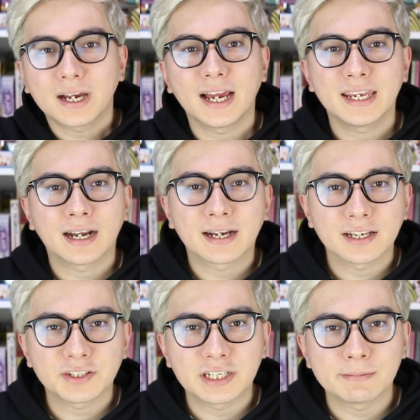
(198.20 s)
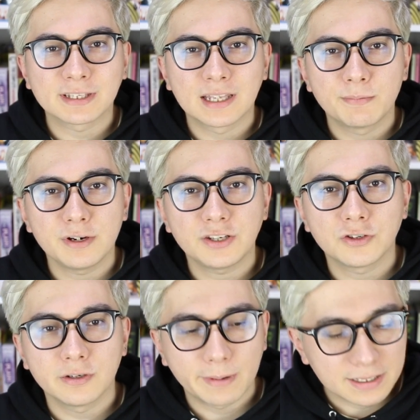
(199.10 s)
回やらかしてしまった
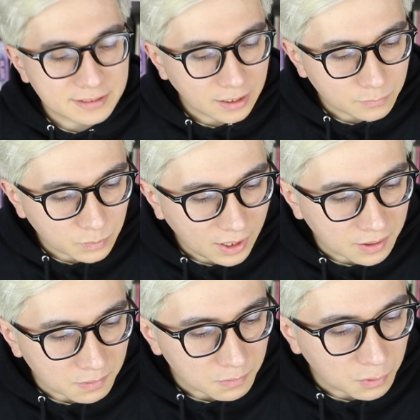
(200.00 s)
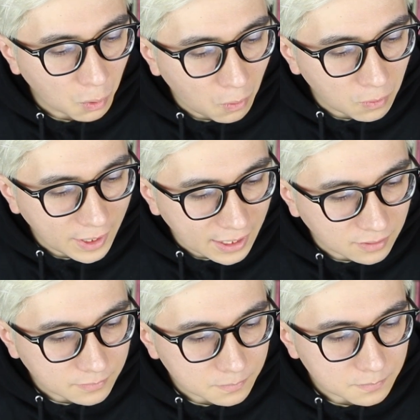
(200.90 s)
VTuber さんは、
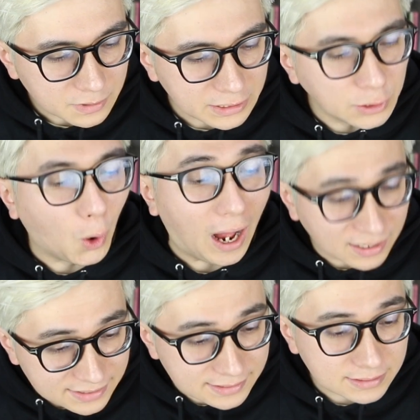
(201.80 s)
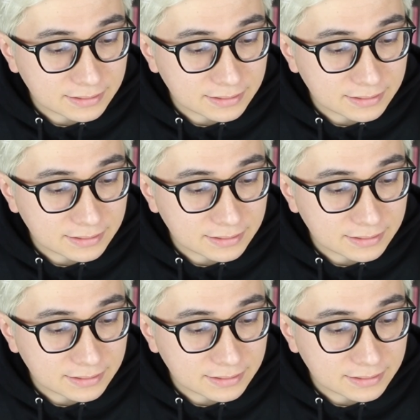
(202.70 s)
ローレン・イロアス。